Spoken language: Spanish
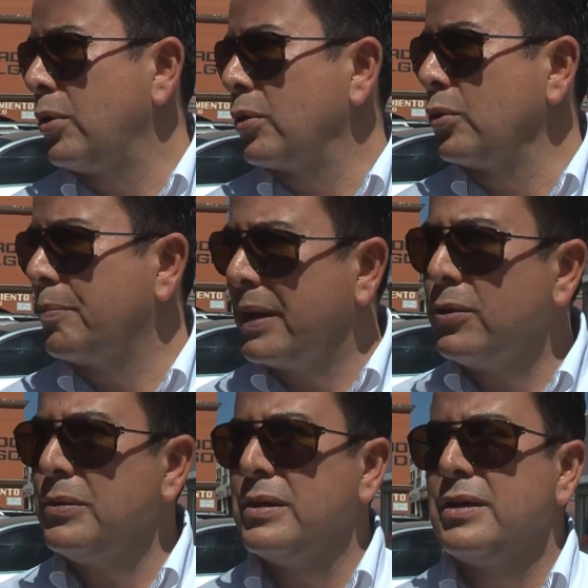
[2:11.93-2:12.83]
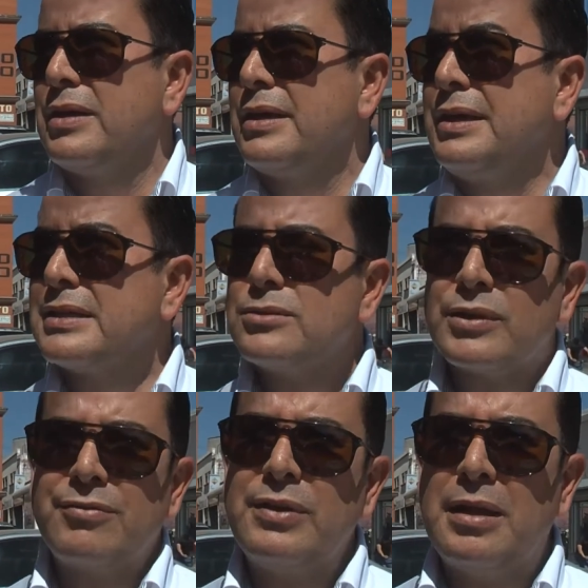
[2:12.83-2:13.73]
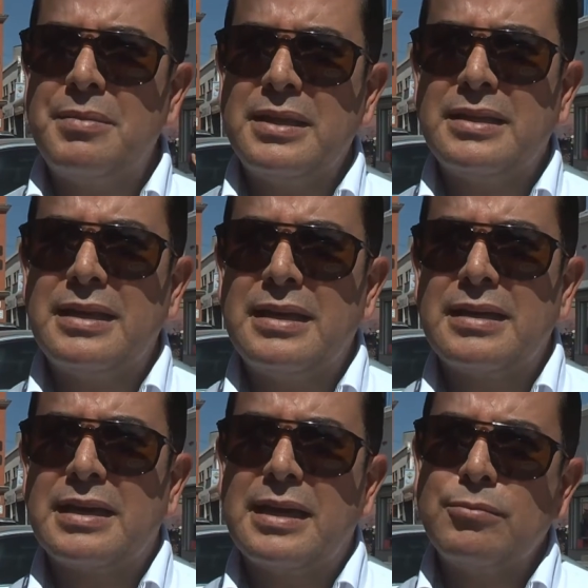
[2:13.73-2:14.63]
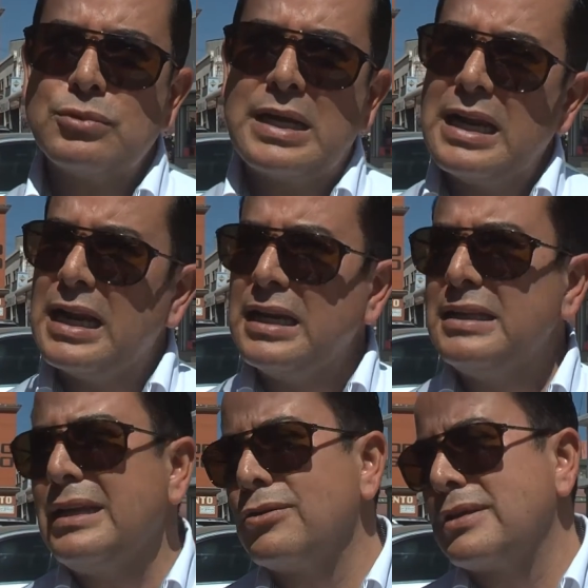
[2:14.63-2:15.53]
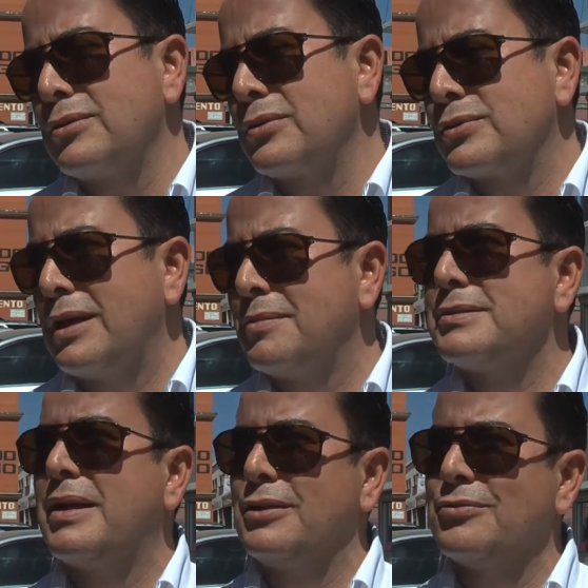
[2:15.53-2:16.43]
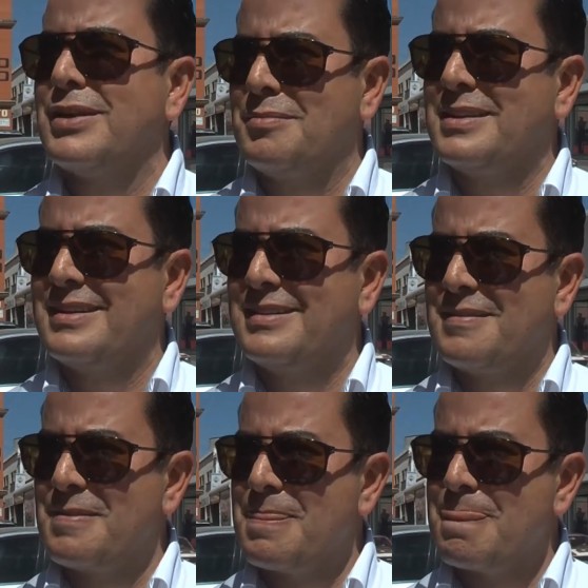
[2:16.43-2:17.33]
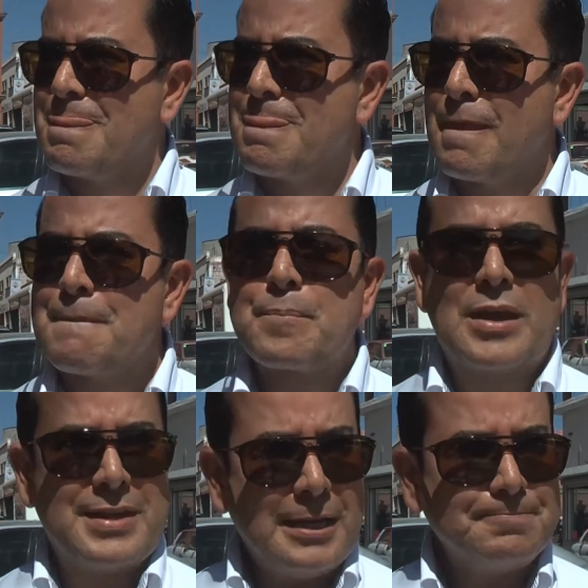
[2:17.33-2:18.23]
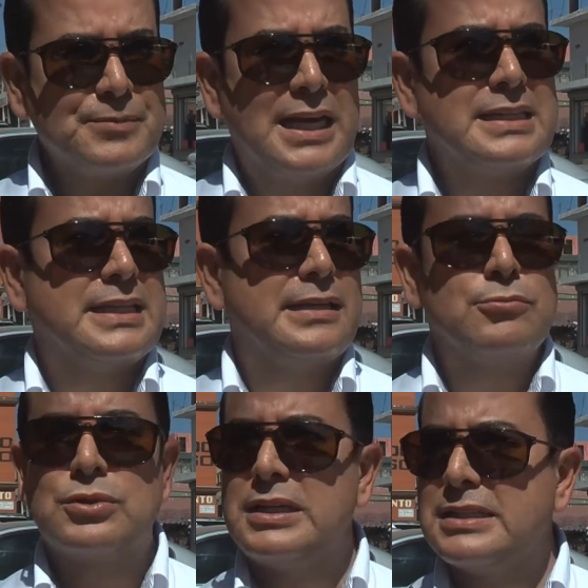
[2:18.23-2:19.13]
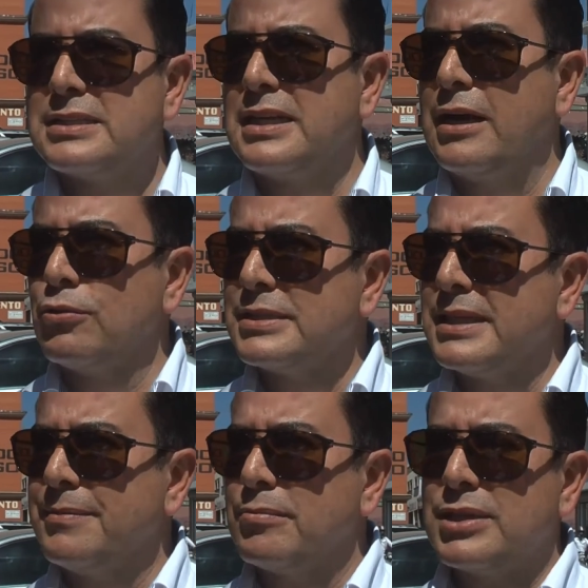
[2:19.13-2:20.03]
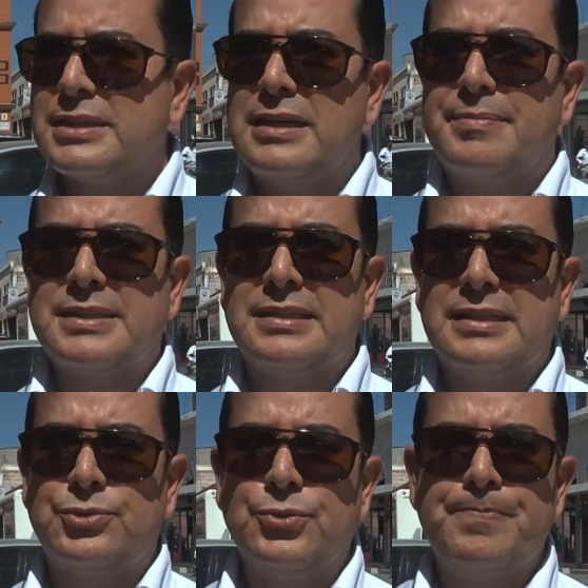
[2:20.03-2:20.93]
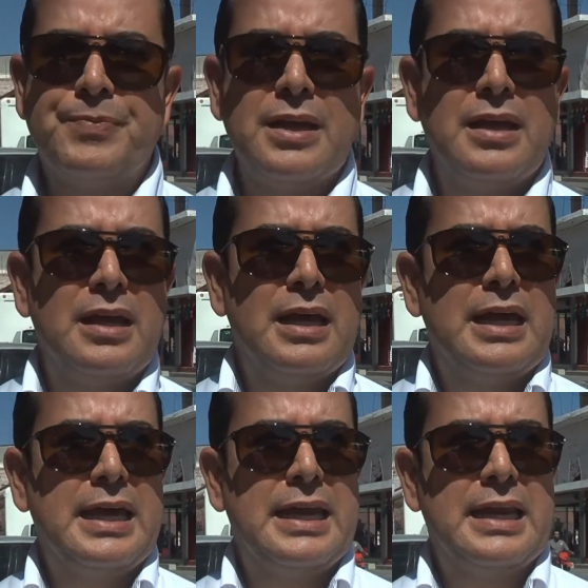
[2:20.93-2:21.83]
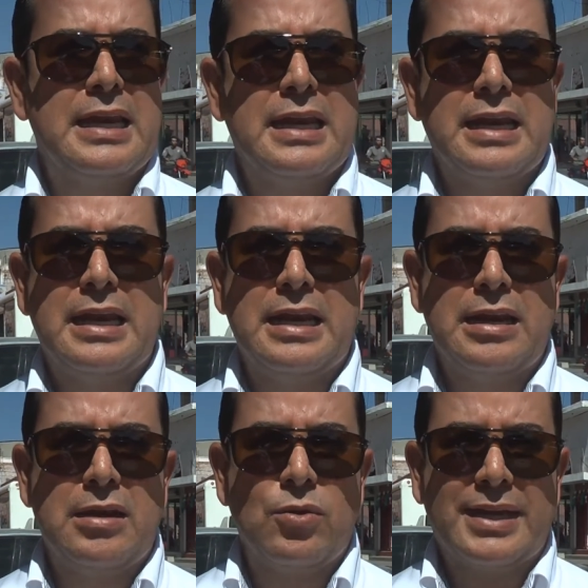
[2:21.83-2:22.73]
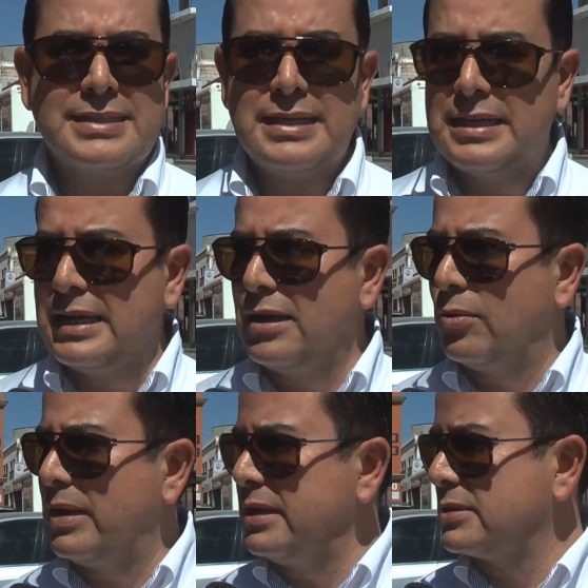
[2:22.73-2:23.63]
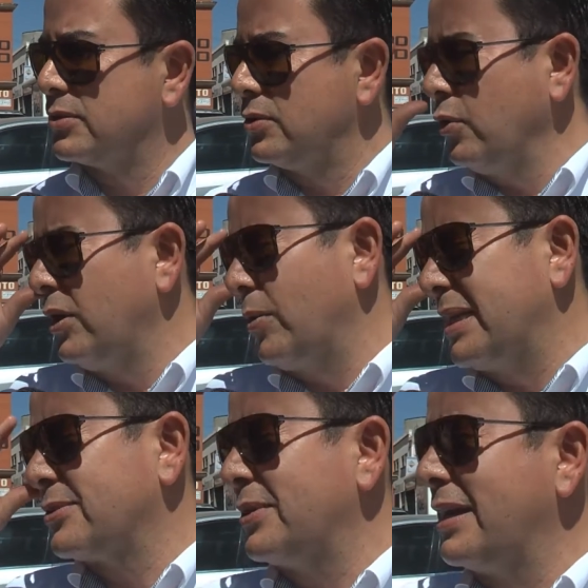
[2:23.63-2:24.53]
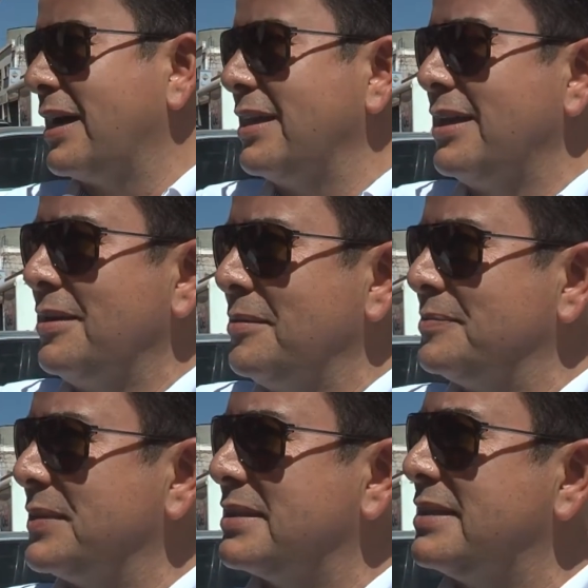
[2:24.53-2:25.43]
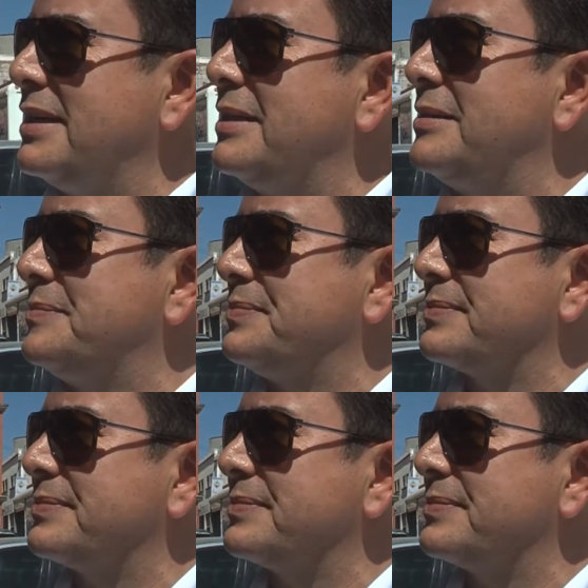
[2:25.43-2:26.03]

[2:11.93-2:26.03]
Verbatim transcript: grupero y es lo que finalmente queremos darle a la gente y lo, es lo que nos sale más barato finalmente. ¿Ya invitaron las candidatas a reinar? Ya, ya las tenemos listas. El día 11 vamos a hacer la presentación en lo que es el, el obelisco, no el obelisco, en el jardín este,